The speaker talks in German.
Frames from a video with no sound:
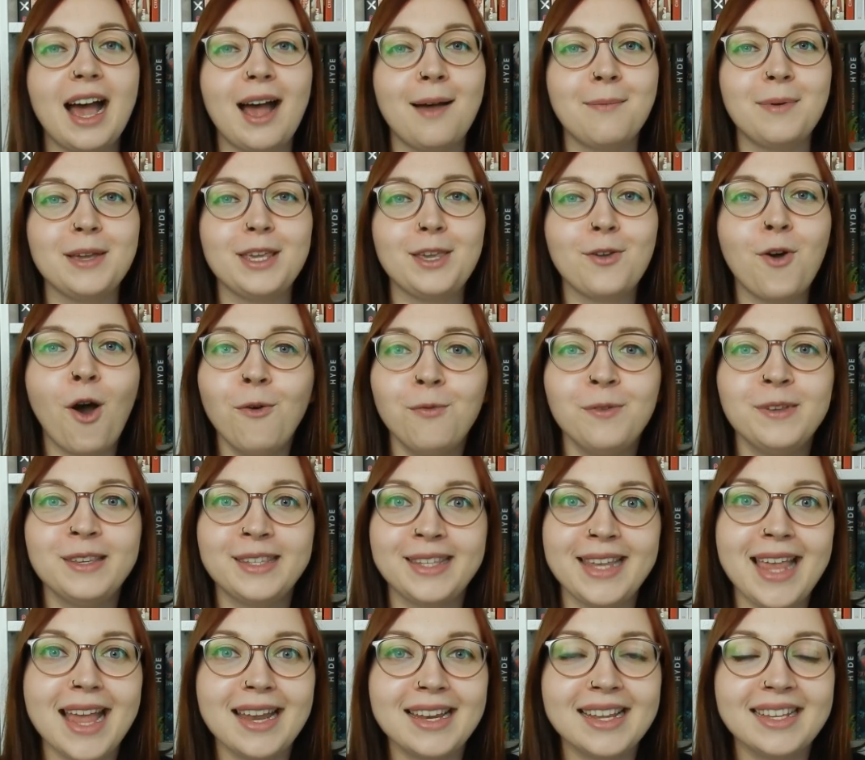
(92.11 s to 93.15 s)
Aber aber ich hoffe
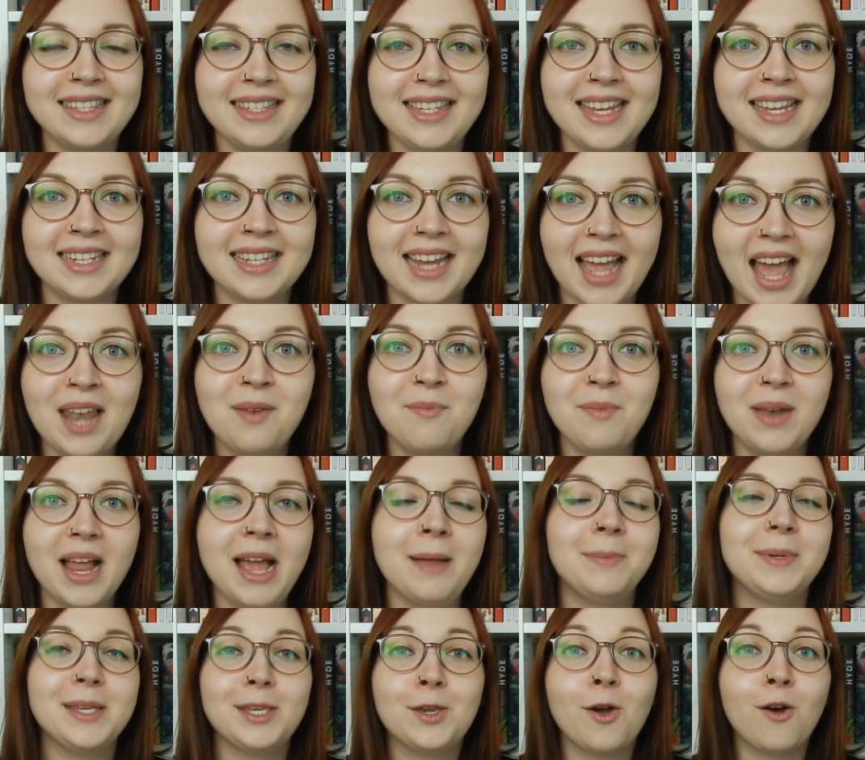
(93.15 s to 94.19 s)
sehr, dass ihr dran
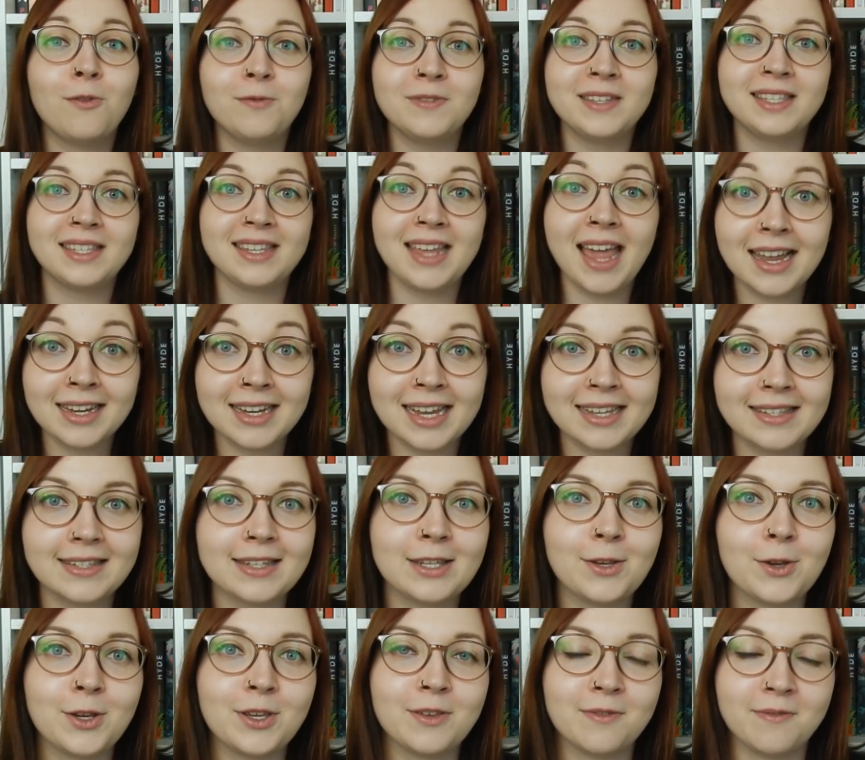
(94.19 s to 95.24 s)
bleibt. Ich hoffe sehr, dass
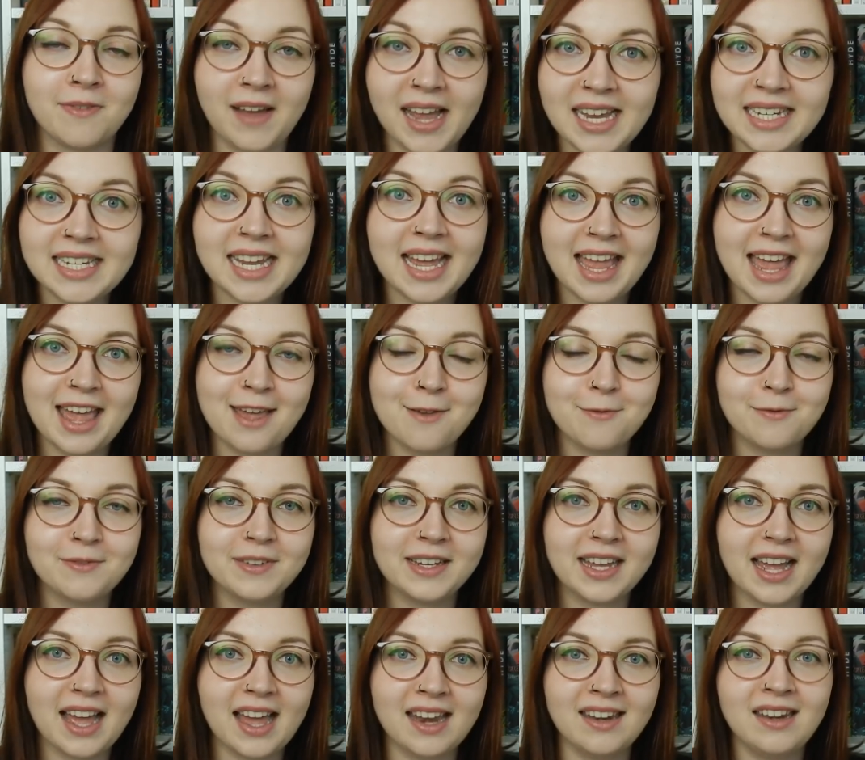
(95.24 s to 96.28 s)
ich euch
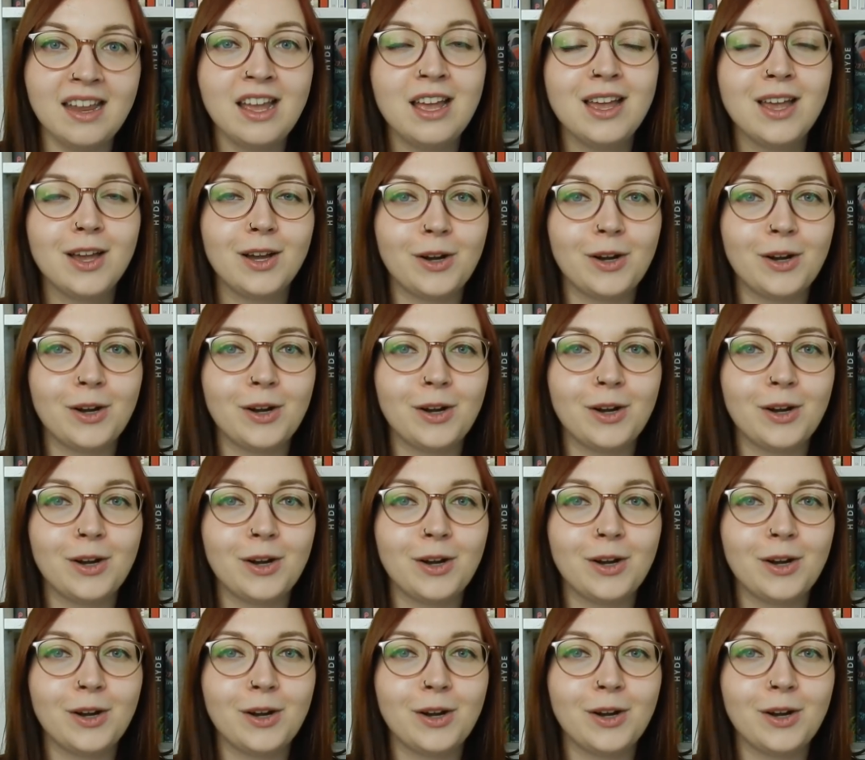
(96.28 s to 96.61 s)
weiterhelfen kann.